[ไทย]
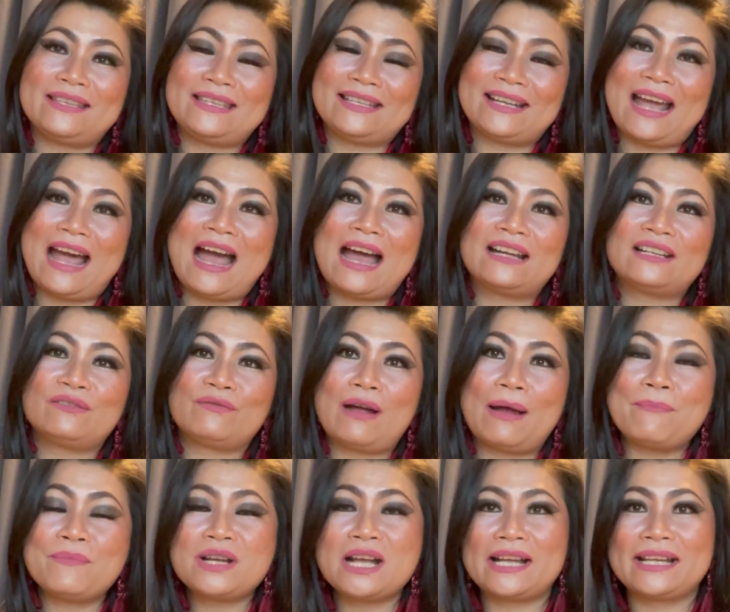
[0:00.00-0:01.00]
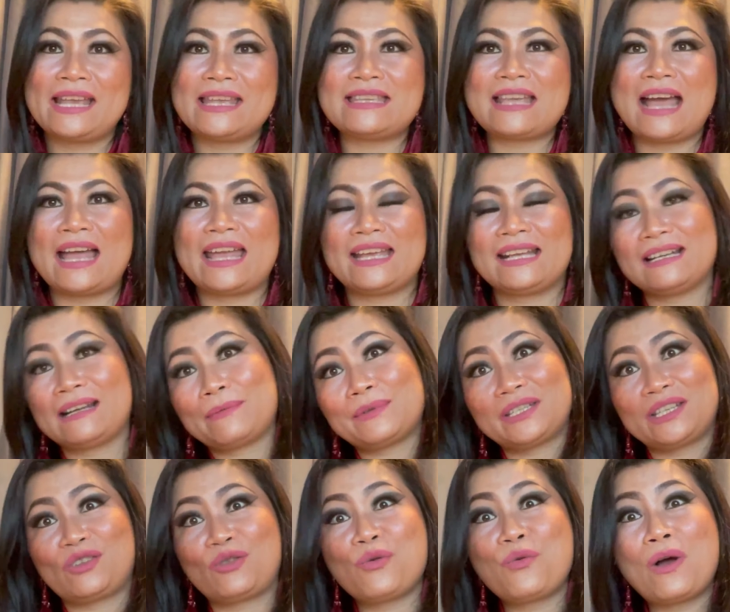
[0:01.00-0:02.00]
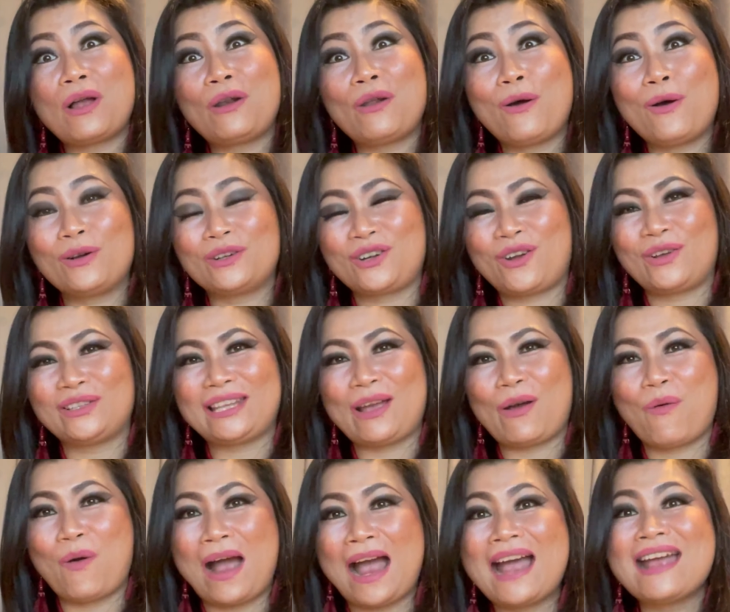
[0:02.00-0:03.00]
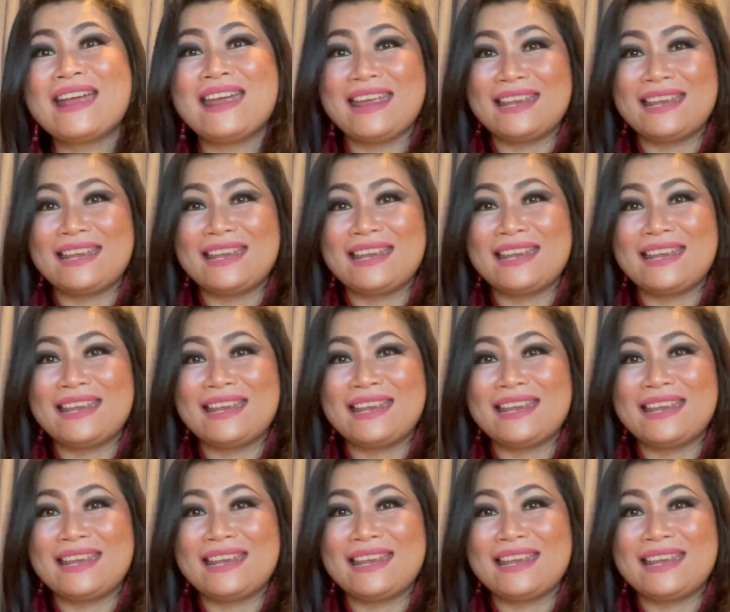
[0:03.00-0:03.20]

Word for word: สินค้าหรือว่าเมืองใหญ่ๆเกือบจะทั่วโลกเนาะแต่ว่า